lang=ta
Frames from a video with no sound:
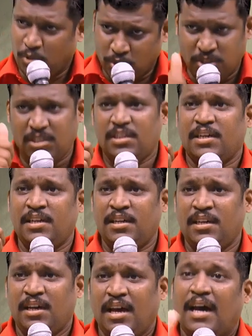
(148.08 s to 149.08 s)
யோசிங்க
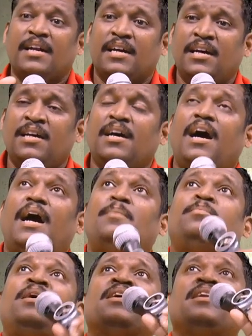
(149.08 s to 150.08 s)
ஆனால்
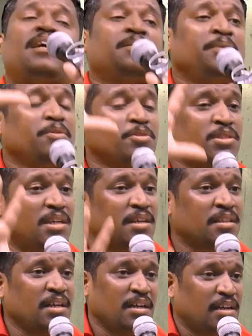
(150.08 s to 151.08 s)
அம்மாக்கள் யாருமே
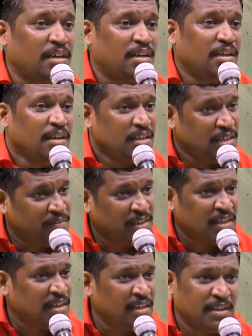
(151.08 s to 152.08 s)
யோசிக்கிறதே இல்லை
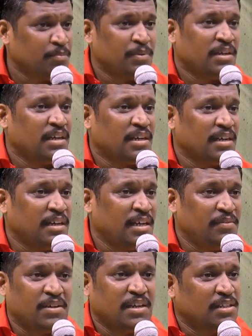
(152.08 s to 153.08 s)
இவங்க என்ன பண்ணாங்க
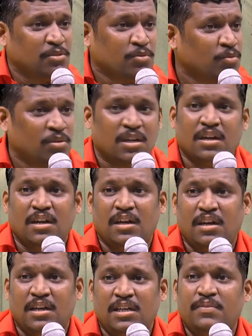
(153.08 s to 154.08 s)
இவங்க நேற்று
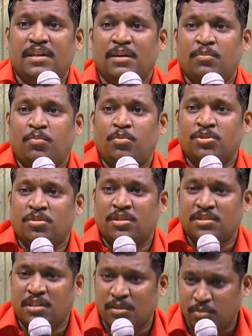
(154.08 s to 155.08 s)
தூங்குனாங்களா இவங்க
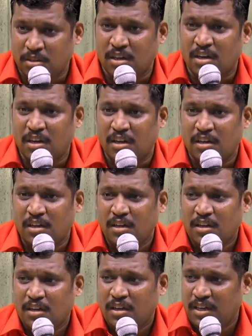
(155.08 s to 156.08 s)
புருஷனோட சண்டை போட்டாங்களா
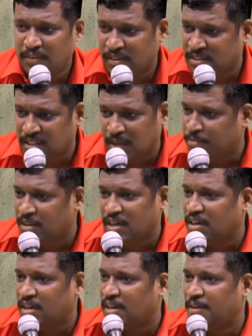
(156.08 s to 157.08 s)
இல்லை இவங்க
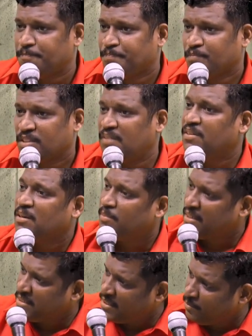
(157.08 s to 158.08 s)
சாப்பிட்டாங்களா இவங்க
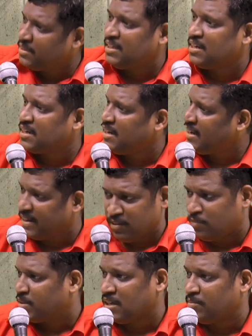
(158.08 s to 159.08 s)
மனசு நிம்மதியாக இருக்கால
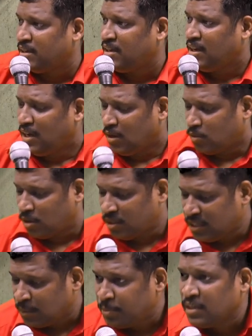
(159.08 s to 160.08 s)
கவலைப்படாமல்
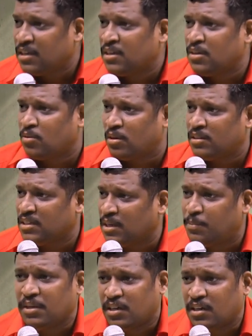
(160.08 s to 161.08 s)
குழந்தைக்கு அப்படி இருக்குது குழந்தைக்கு
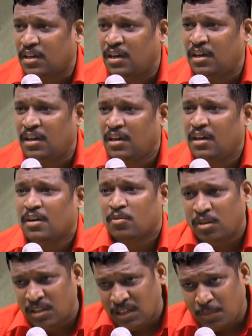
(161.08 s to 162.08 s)
அப்படி இருக்குன்னா
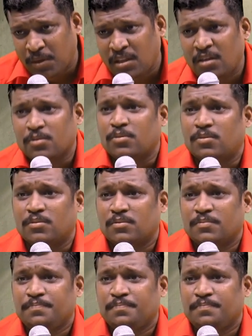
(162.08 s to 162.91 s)
குழந்தைக்கு அப்படி தான் இருக்கும்